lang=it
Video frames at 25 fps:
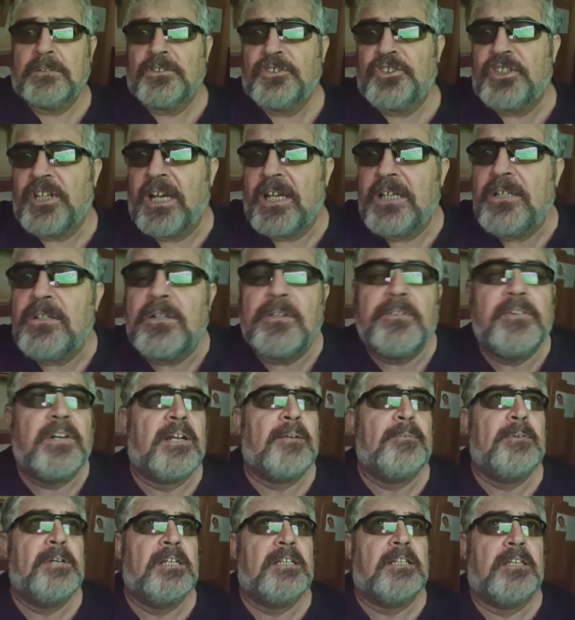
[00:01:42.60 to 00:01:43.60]
Cioè, io
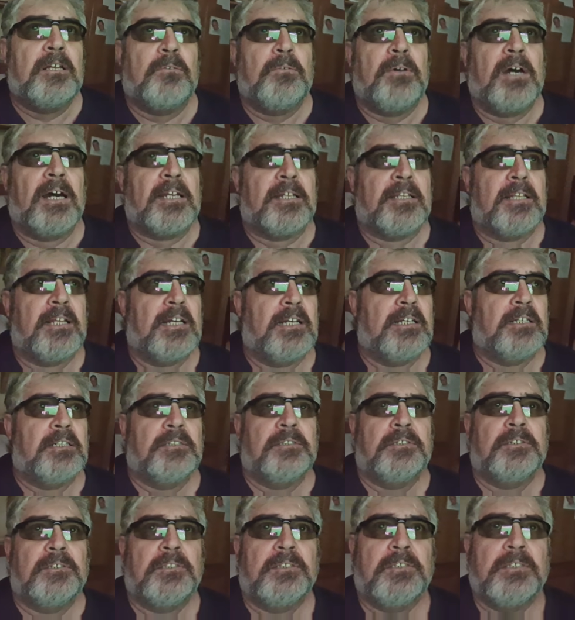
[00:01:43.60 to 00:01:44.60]
veramente, guarda,
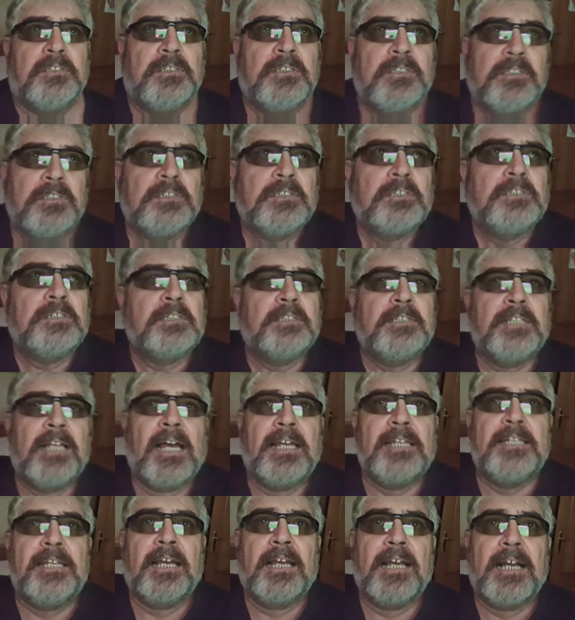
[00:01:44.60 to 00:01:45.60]
eh.
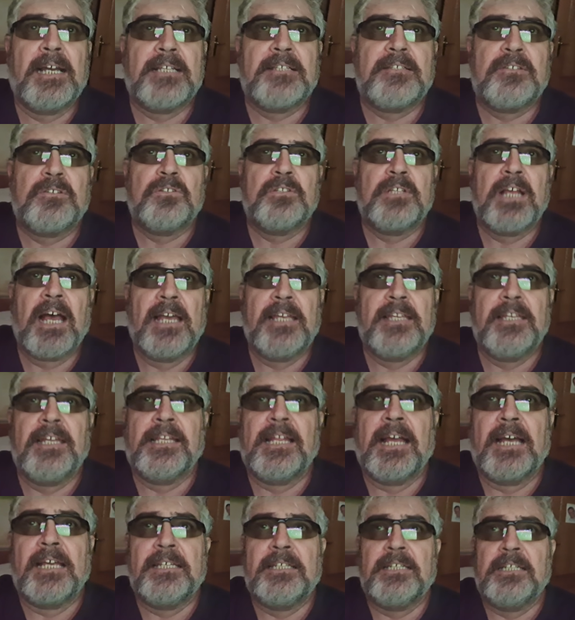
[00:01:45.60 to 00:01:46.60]
Dai, cazzo, dai,
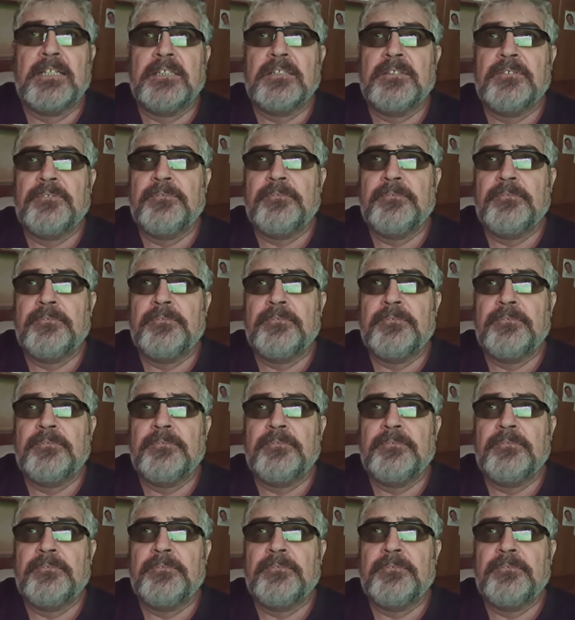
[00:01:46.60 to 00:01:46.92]
dai.